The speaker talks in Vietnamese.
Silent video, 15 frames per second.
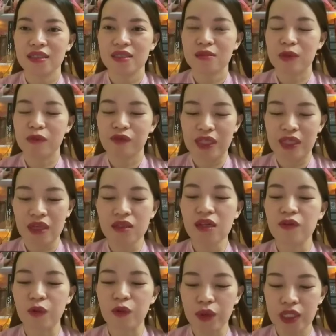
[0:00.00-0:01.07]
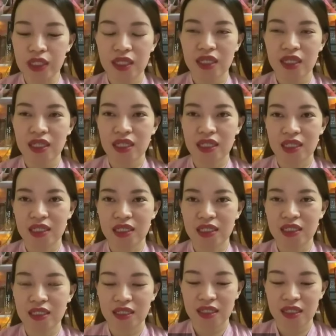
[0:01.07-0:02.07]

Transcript: mình phải thấy rất là vui ha.